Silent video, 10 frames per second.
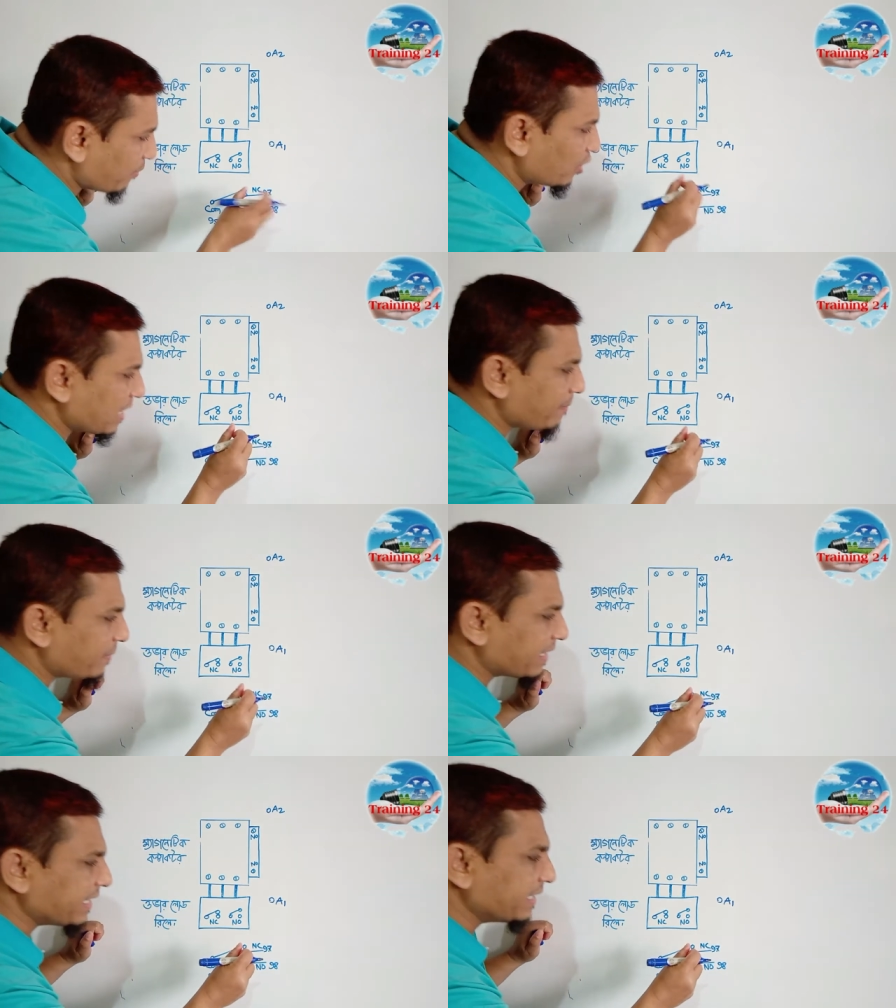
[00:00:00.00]
এমন
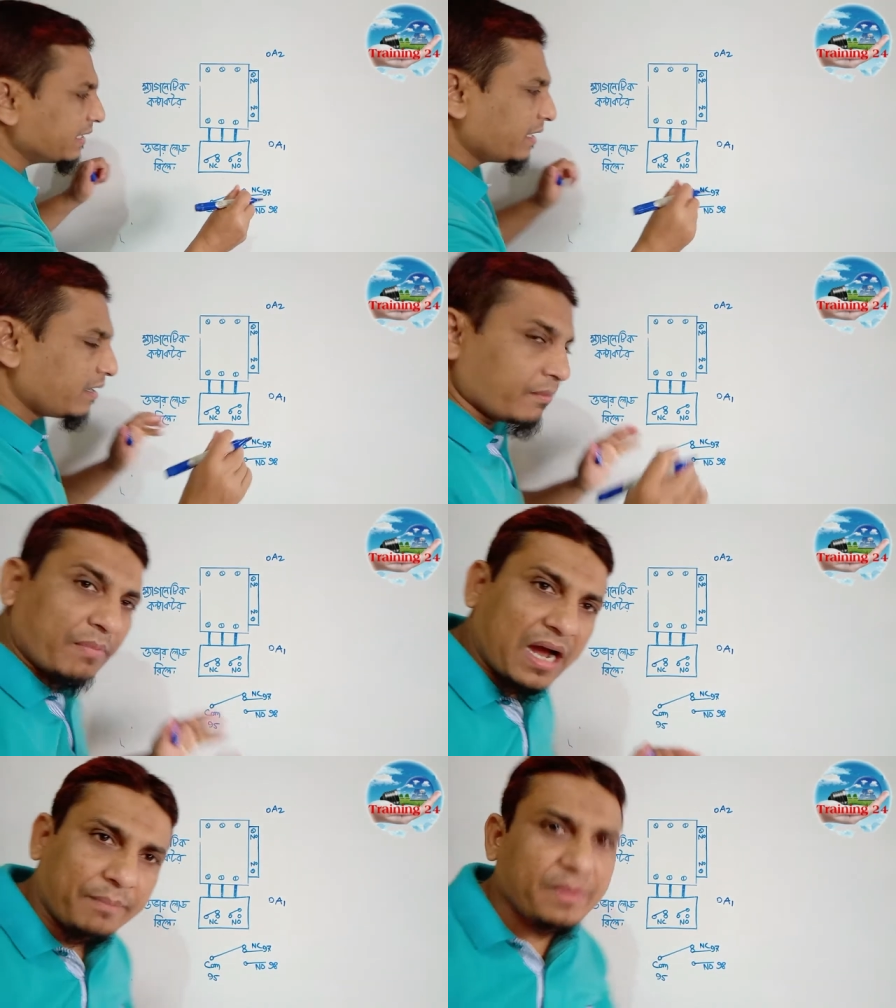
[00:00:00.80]
নাম্বারিং
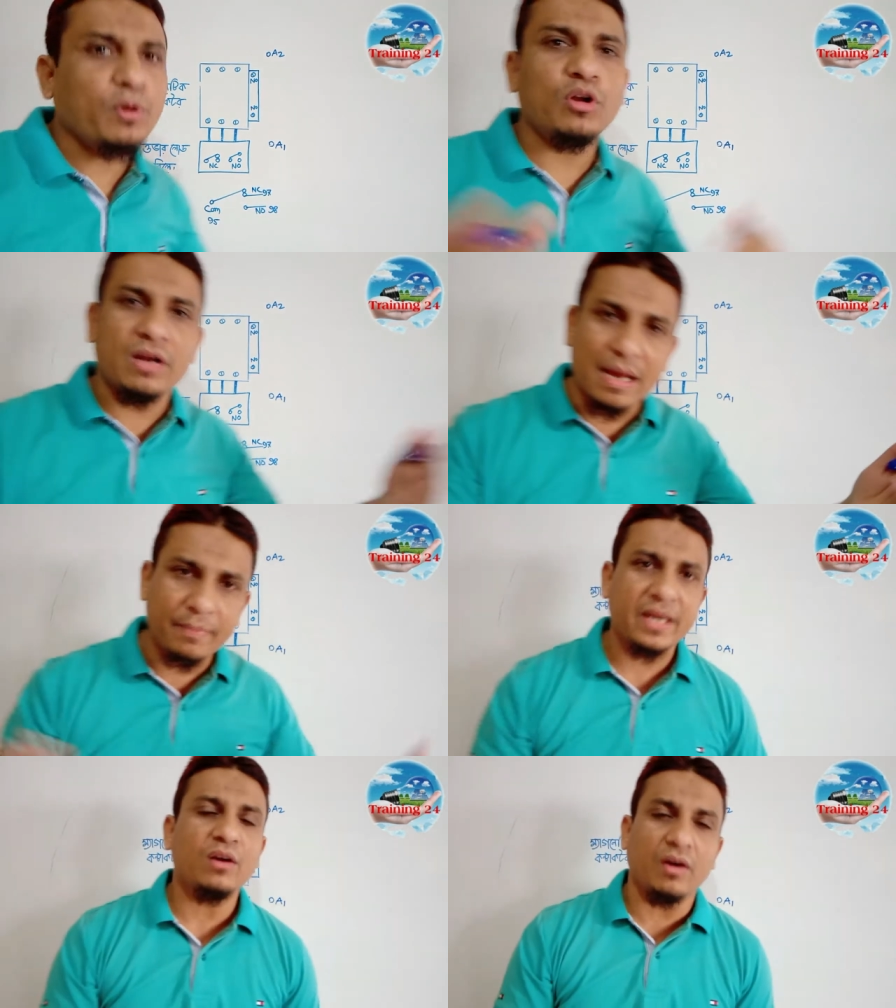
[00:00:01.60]
বা বিভিন্ন
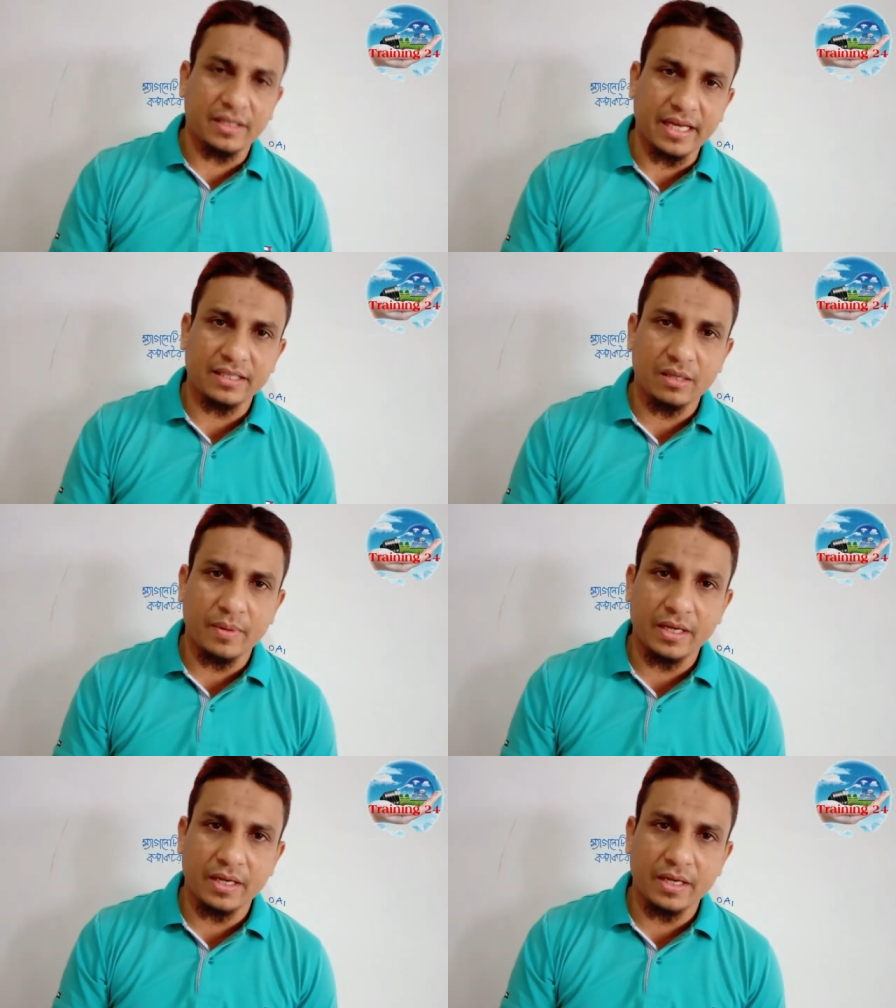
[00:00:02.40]
নাম্বারিং করা থাকতে